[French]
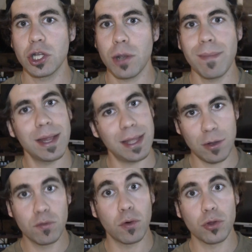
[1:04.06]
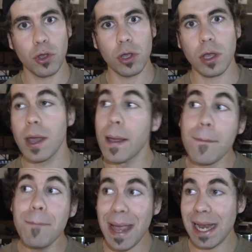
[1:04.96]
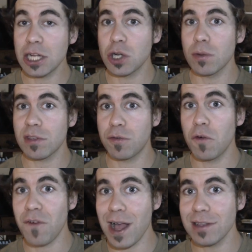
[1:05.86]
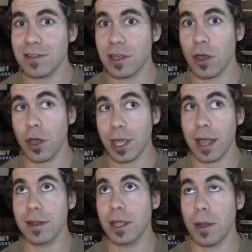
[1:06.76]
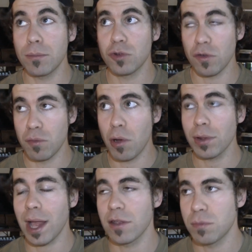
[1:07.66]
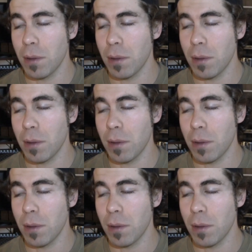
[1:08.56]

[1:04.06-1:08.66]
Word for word: je mets des nouveaux trucs, mais la chose qu'il faut faire, c'est que regardez comme je vous montre en ce